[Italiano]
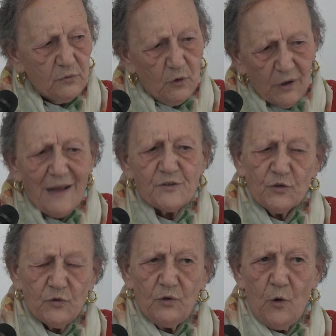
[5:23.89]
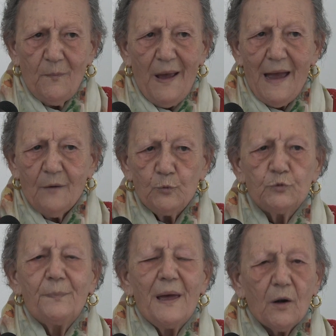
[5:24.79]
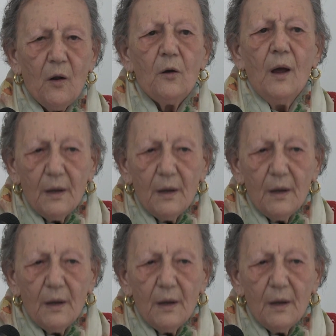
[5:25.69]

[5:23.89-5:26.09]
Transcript: coraggio non ne ho mai avuto, però